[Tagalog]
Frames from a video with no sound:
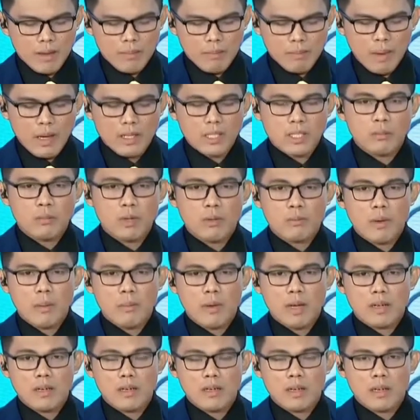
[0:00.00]
Possible pa
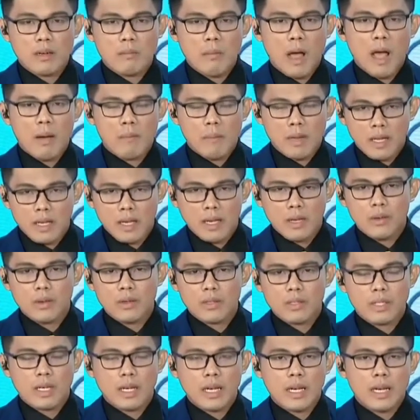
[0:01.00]
bang makabalik kayo
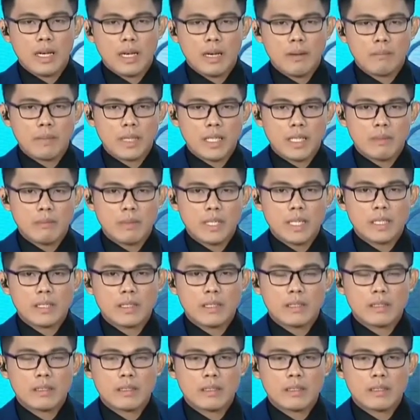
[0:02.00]
sa Bilibid?